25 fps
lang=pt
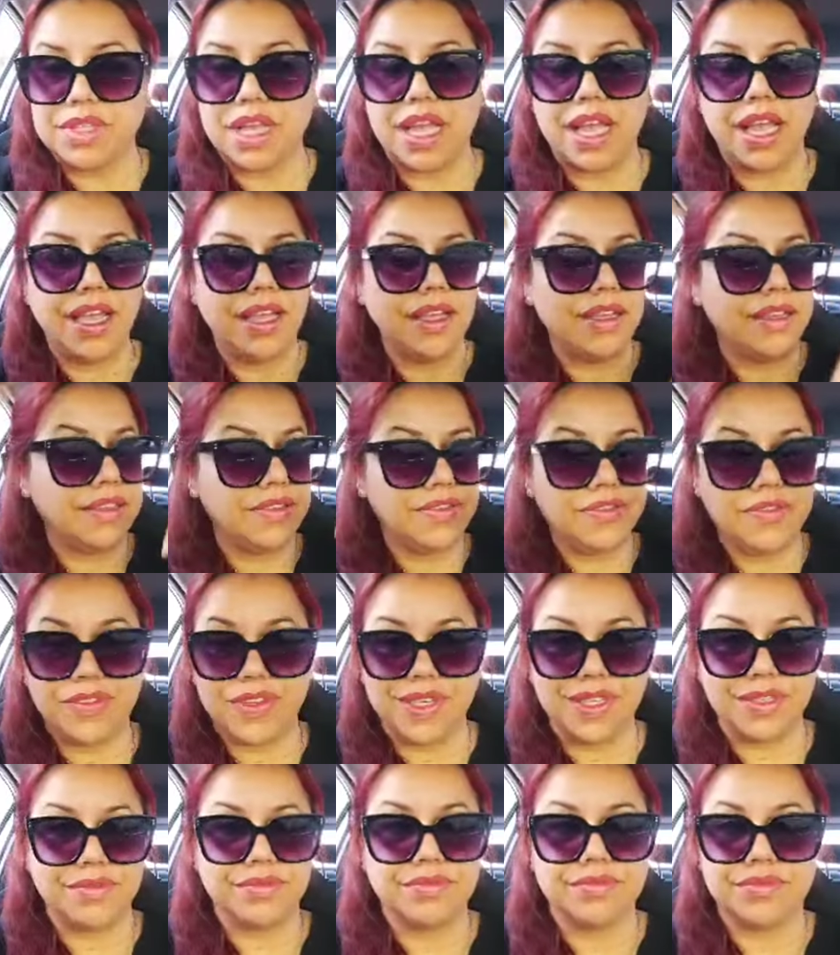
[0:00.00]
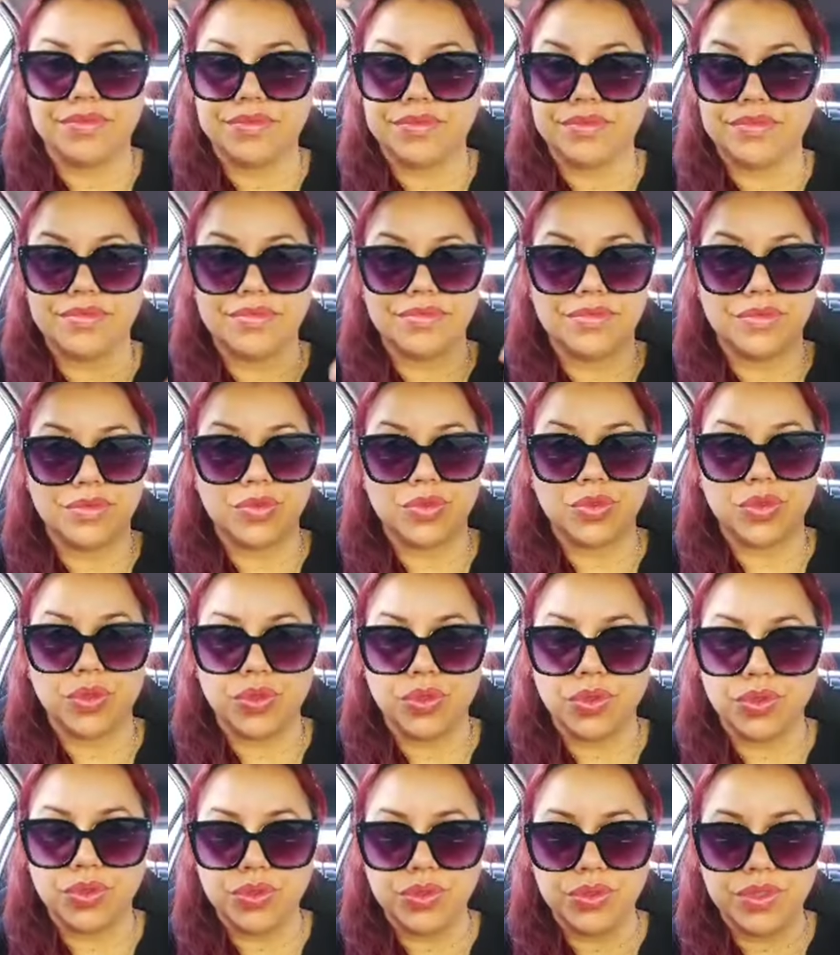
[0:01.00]
Enfim,
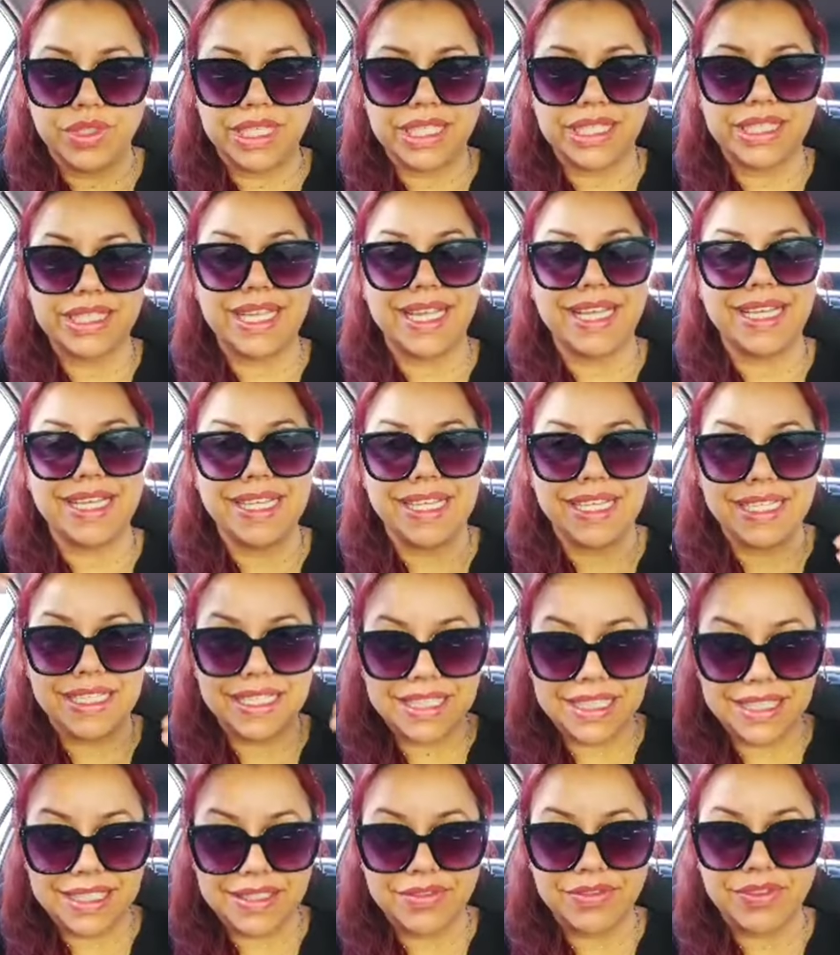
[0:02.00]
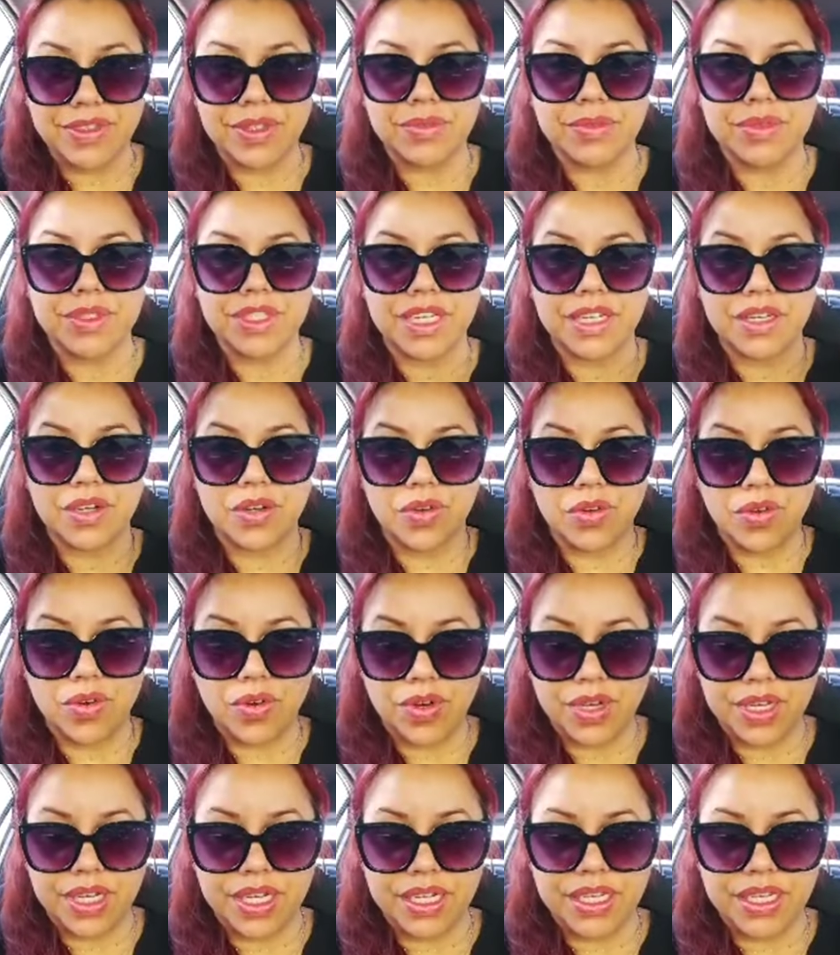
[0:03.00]
tudo que tem aí, vamos agora